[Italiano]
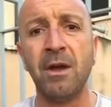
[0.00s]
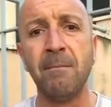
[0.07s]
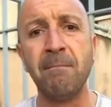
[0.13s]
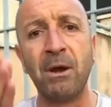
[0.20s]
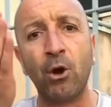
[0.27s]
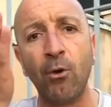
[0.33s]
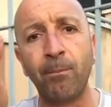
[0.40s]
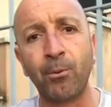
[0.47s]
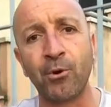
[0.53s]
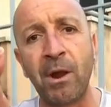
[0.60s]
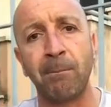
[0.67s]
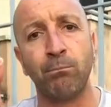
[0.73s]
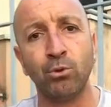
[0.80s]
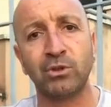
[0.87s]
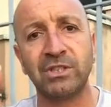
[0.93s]
Mi compro
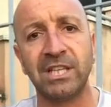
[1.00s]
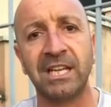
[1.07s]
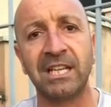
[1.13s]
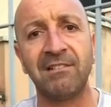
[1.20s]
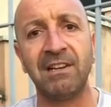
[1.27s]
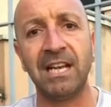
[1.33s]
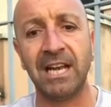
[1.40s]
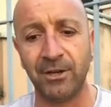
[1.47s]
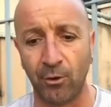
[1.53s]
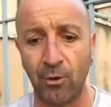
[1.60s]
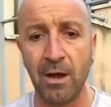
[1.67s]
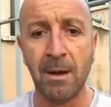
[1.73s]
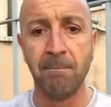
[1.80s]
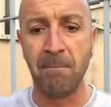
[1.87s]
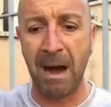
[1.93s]
una bustina di veleno,
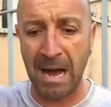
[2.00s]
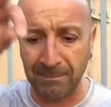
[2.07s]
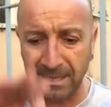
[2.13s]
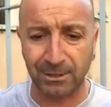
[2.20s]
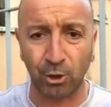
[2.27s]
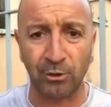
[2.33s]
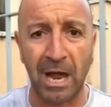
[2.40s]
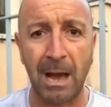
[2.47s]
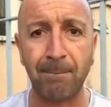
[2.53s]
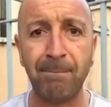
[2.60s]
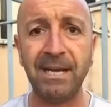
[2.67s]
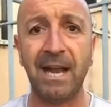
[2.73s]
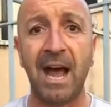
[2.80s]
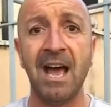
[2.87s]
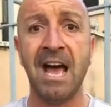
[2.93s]
ma la metto una
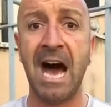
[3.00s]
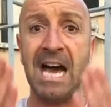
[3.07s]
birra,